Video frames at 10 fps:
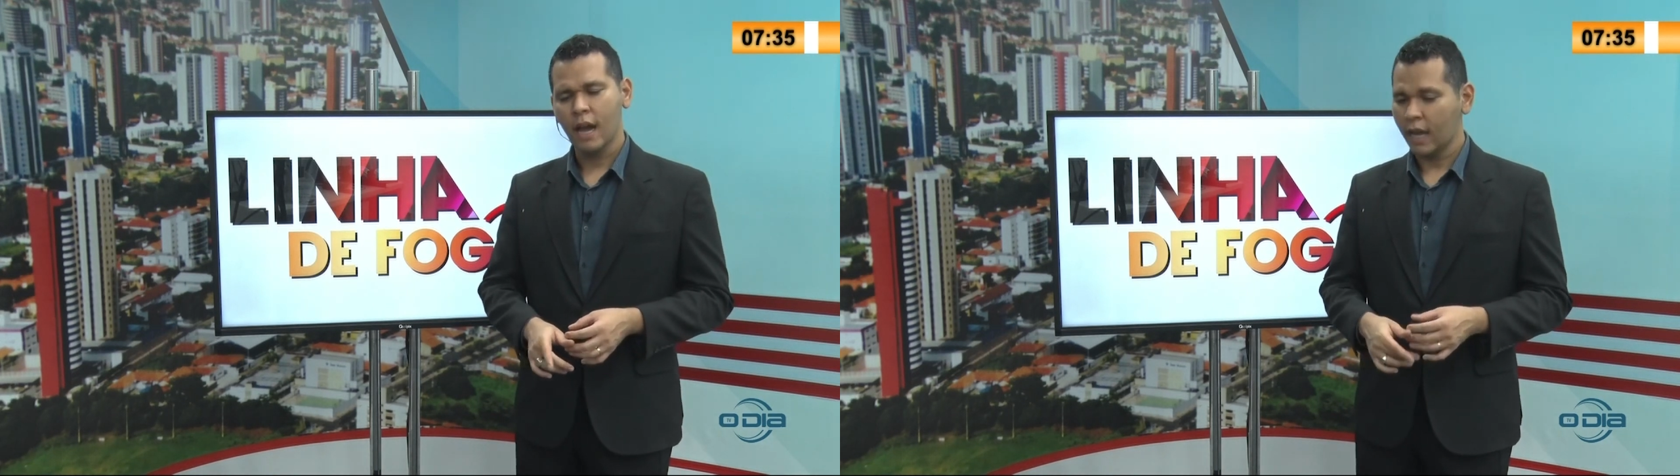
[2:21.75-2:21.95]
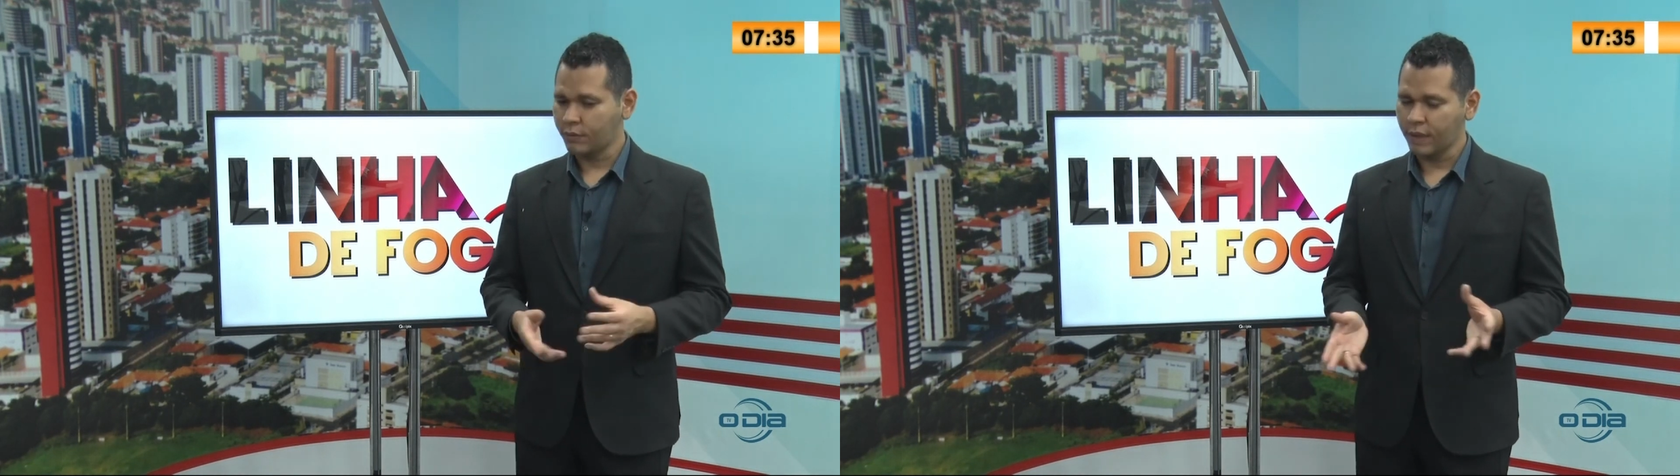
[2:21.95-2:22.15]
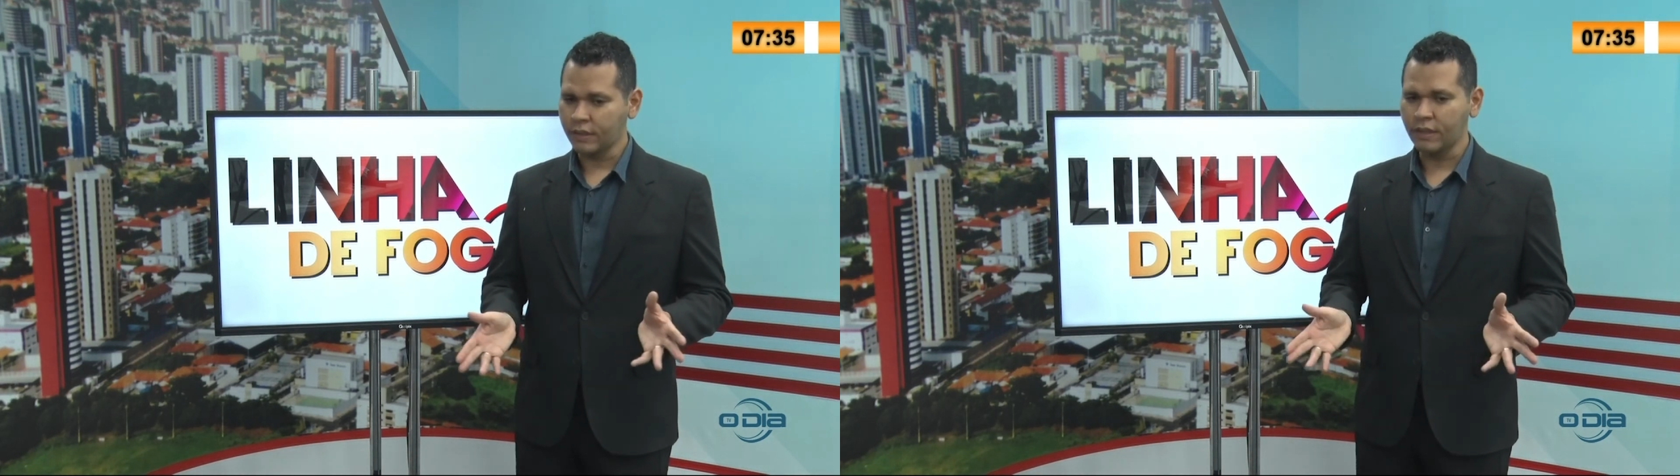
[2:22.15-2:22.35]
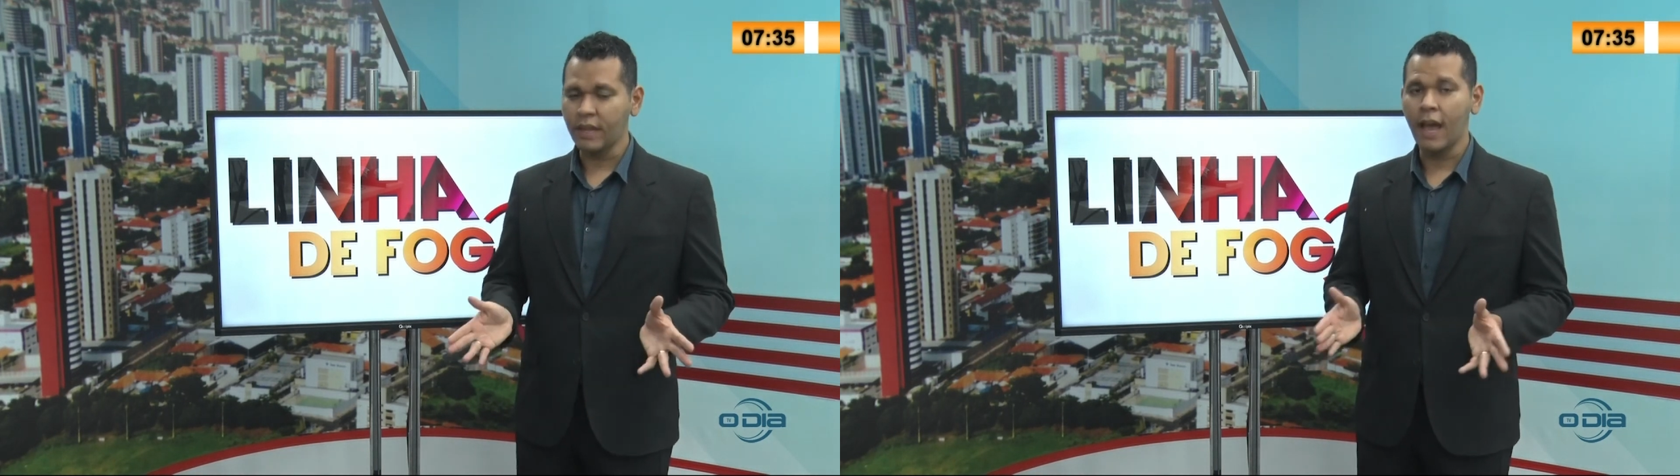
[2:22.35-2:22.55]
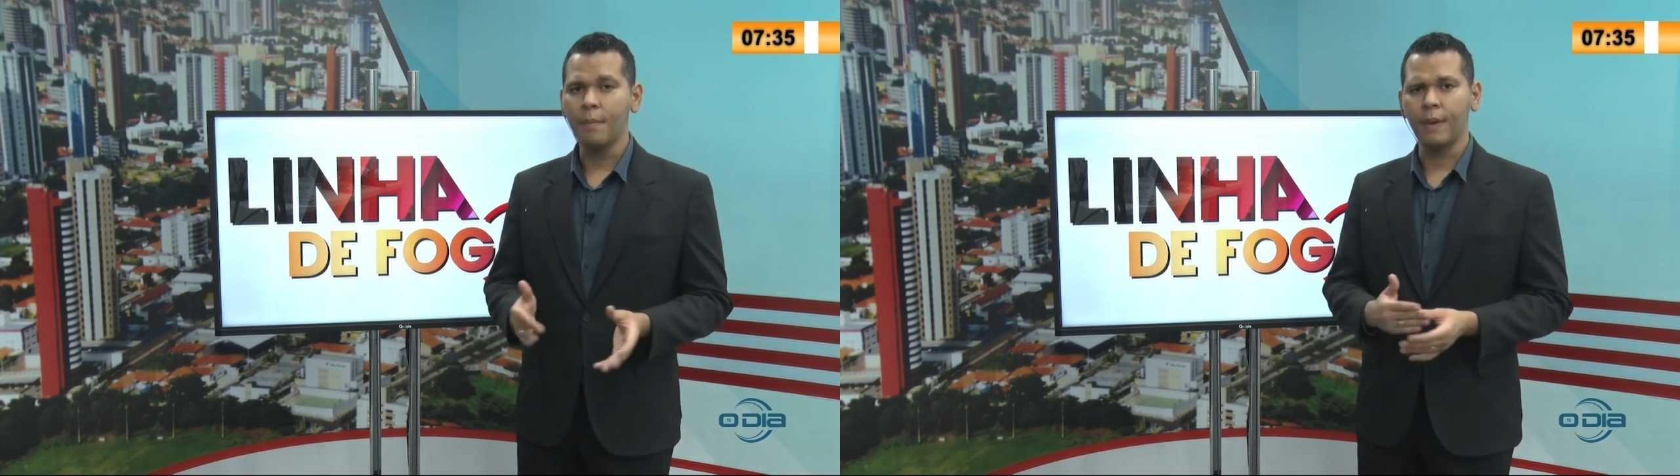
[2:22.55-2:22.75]
às vezes
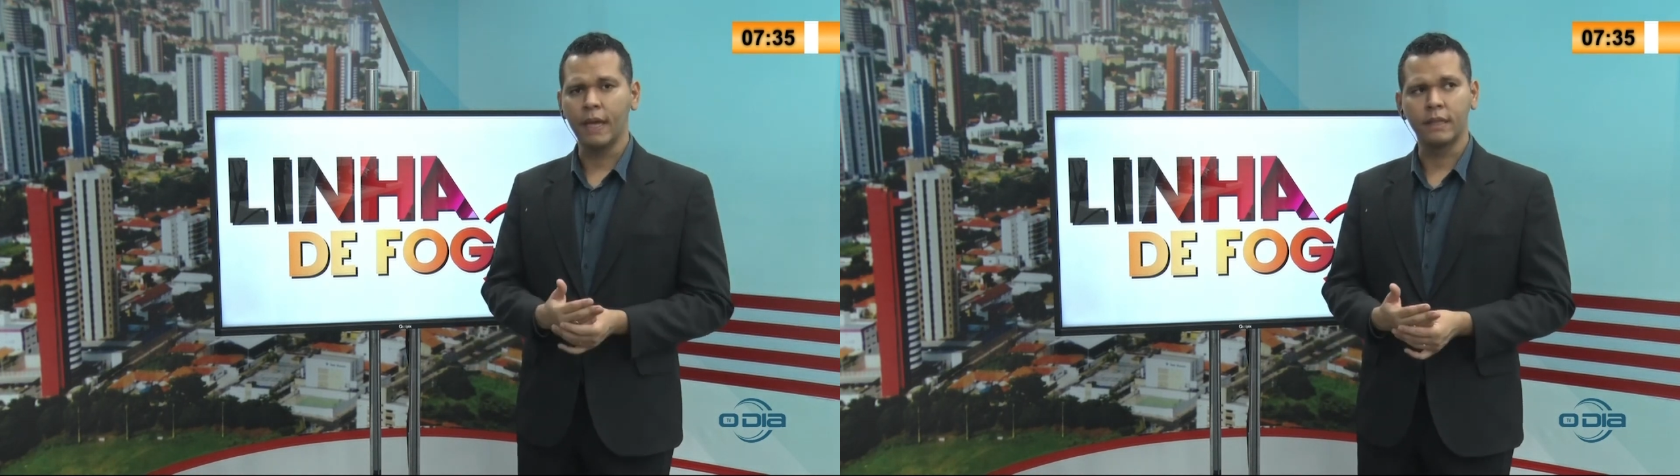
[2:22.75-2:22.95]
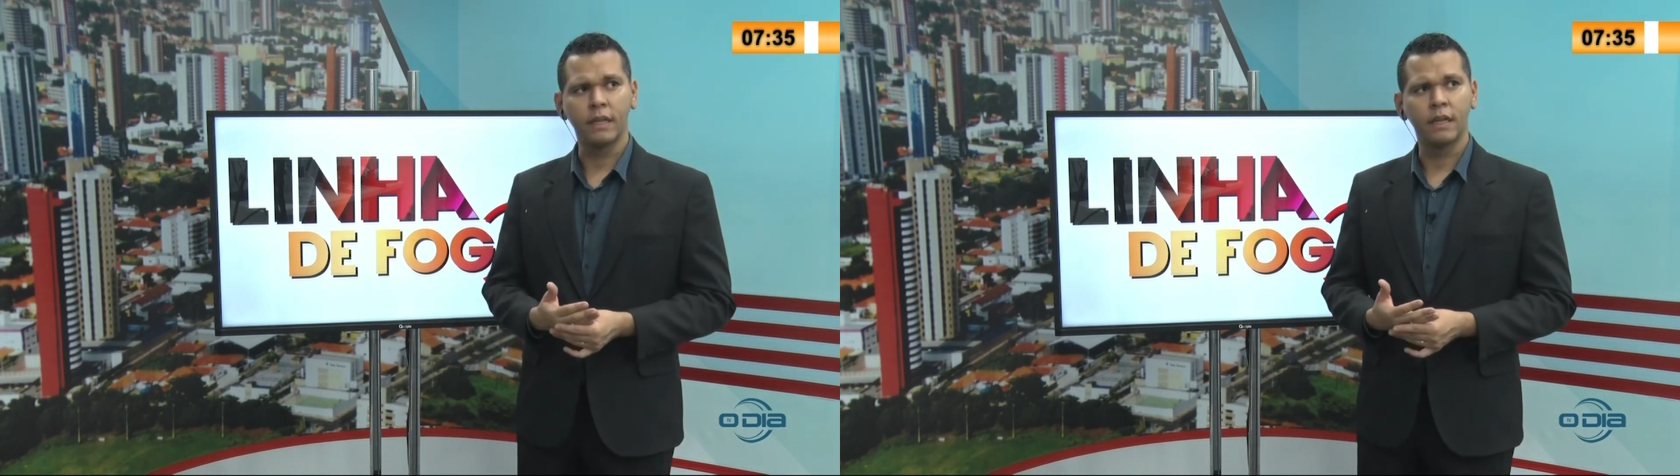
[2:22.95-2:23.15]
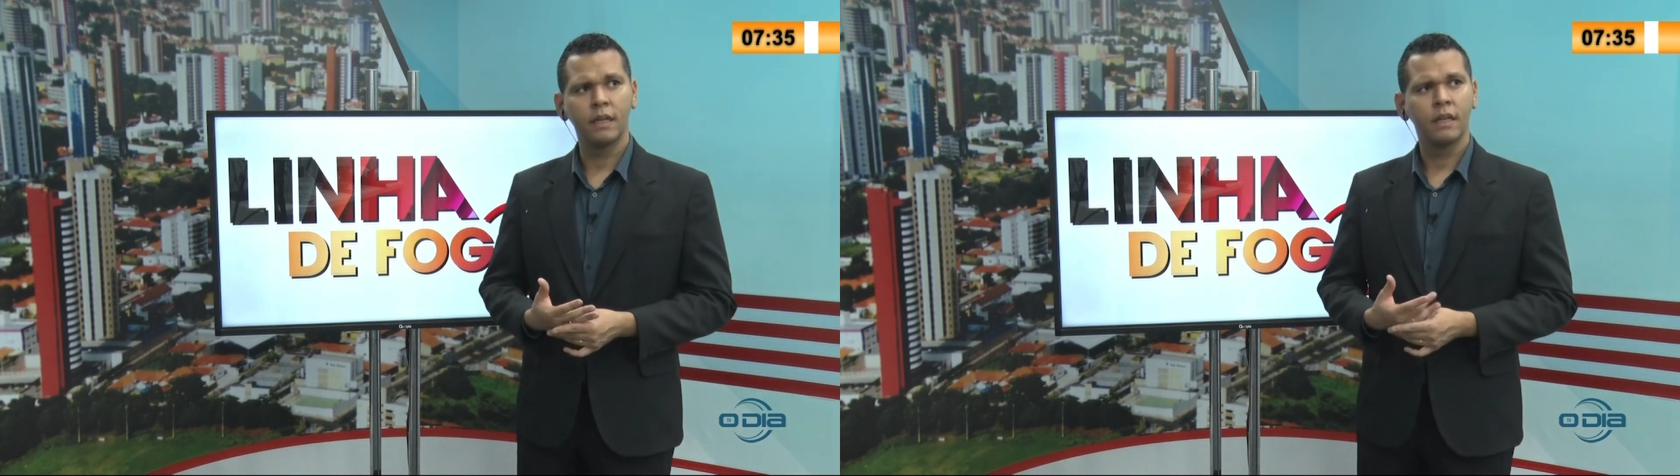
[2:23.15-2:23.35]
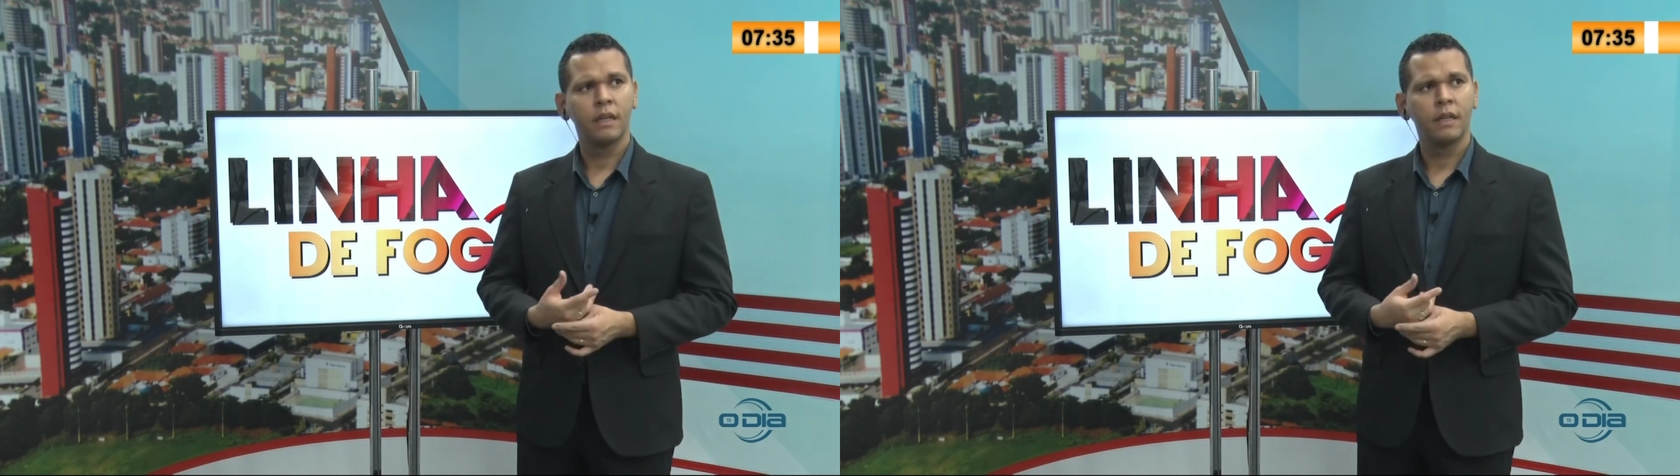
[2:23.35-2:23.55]
se arrebenta.